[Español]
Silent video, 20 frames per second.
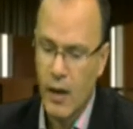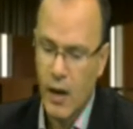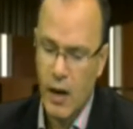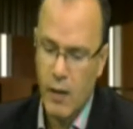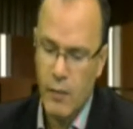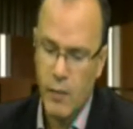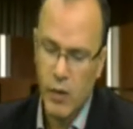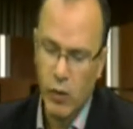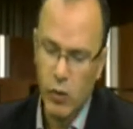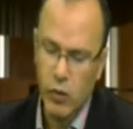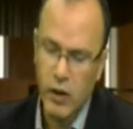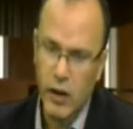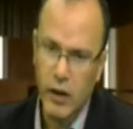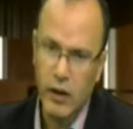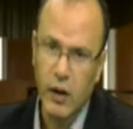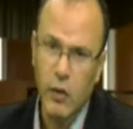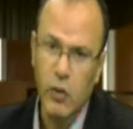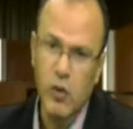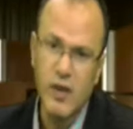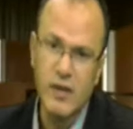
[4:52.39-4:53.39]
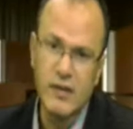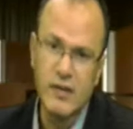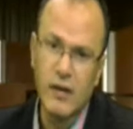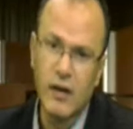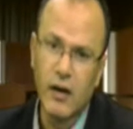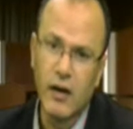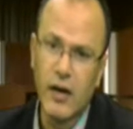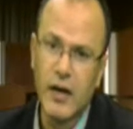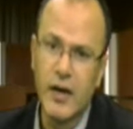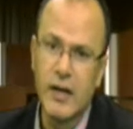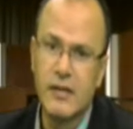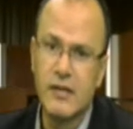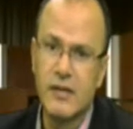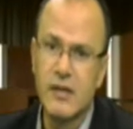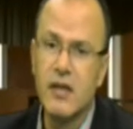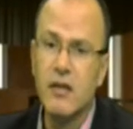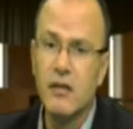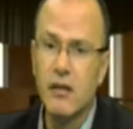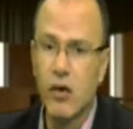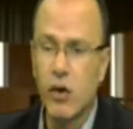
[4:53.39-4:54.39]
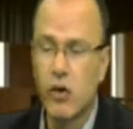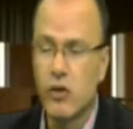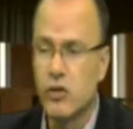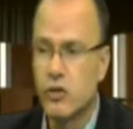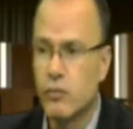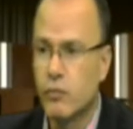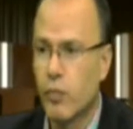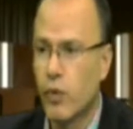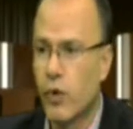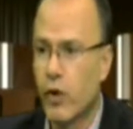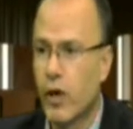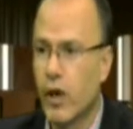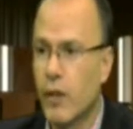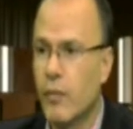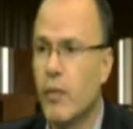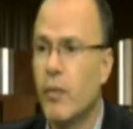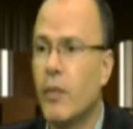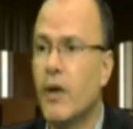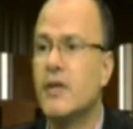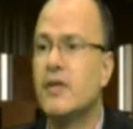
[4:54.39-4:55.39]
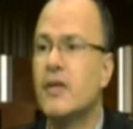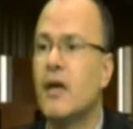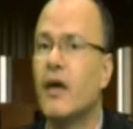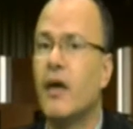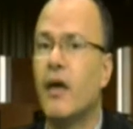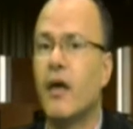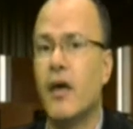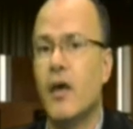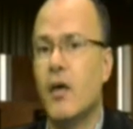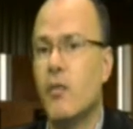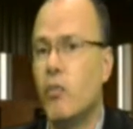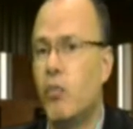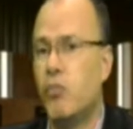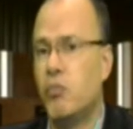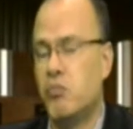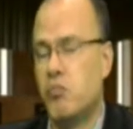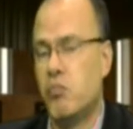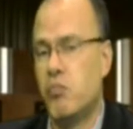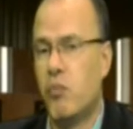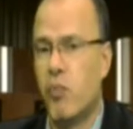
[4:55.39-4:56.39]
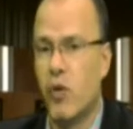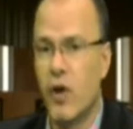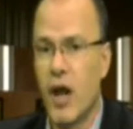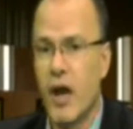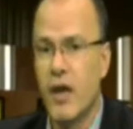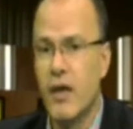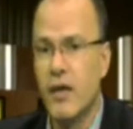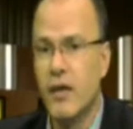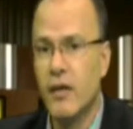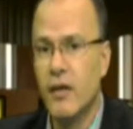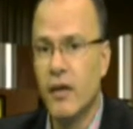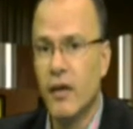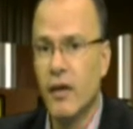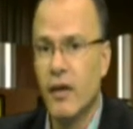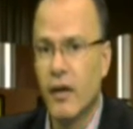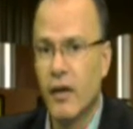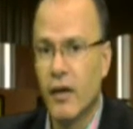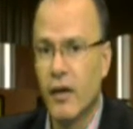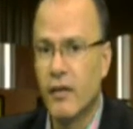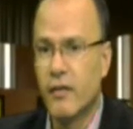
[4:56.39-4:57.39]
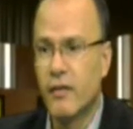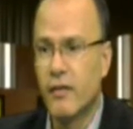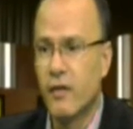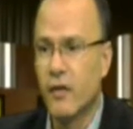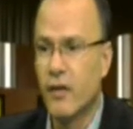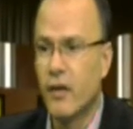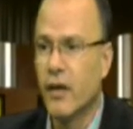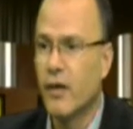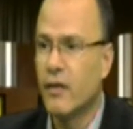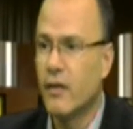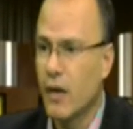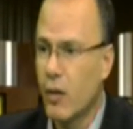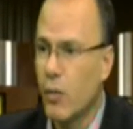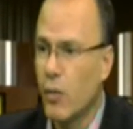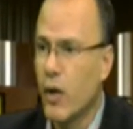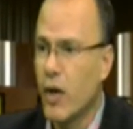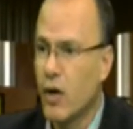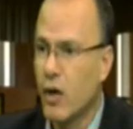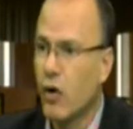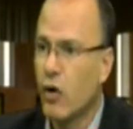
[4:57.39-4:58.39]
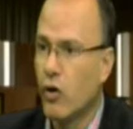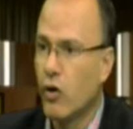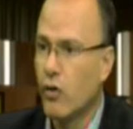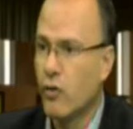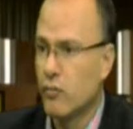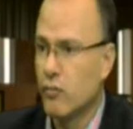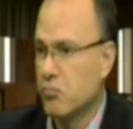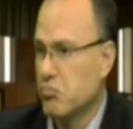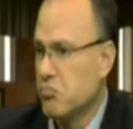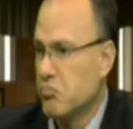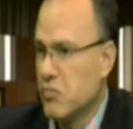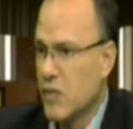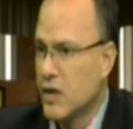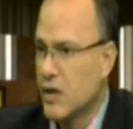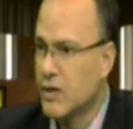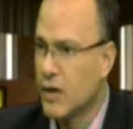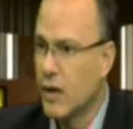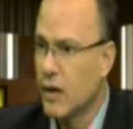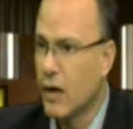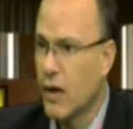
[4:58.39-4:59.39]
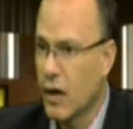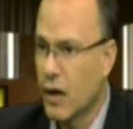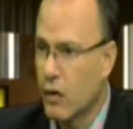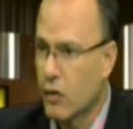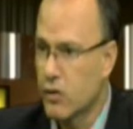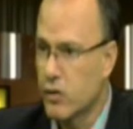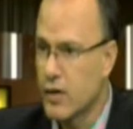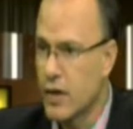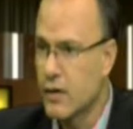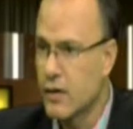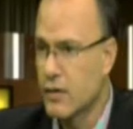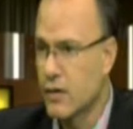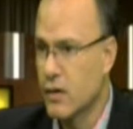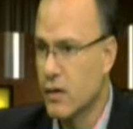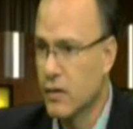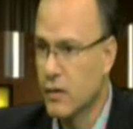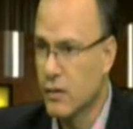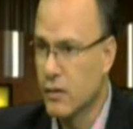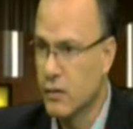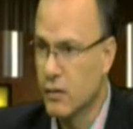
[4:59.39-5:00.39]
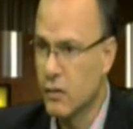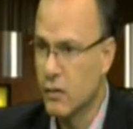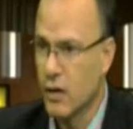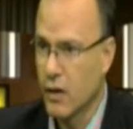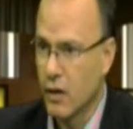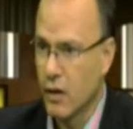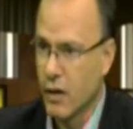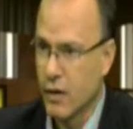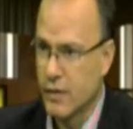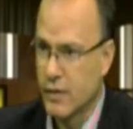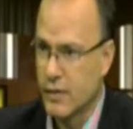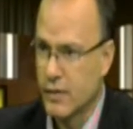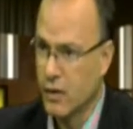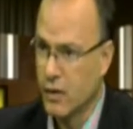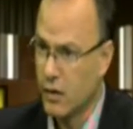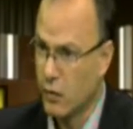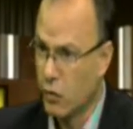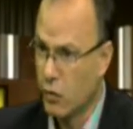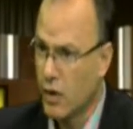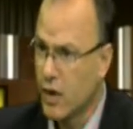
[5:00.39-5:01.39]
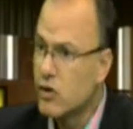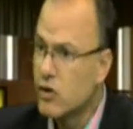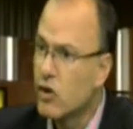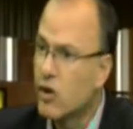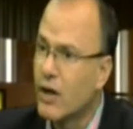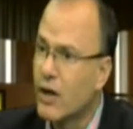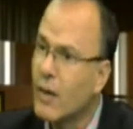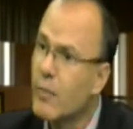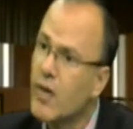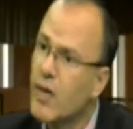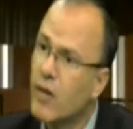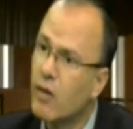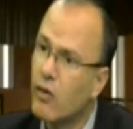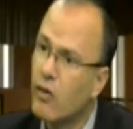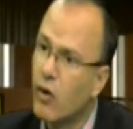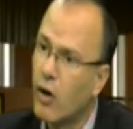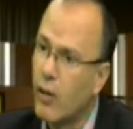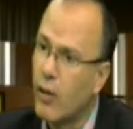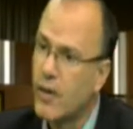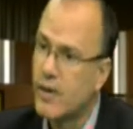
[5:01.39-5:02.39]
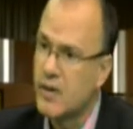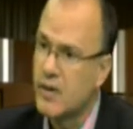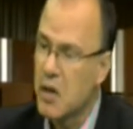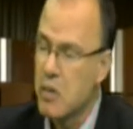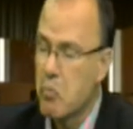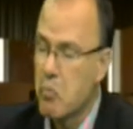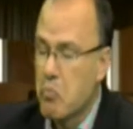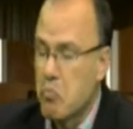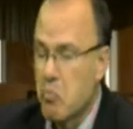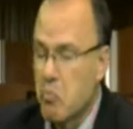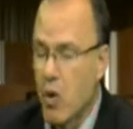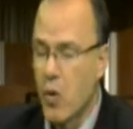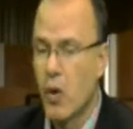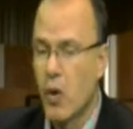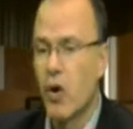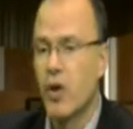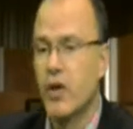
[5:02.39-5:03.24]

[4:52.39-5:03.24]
A mí me gusta, Raúl, decirles indios porque me parece que por ahí este, está bueno decir las cosas sin, ningún ayornamiento, a veces pueblos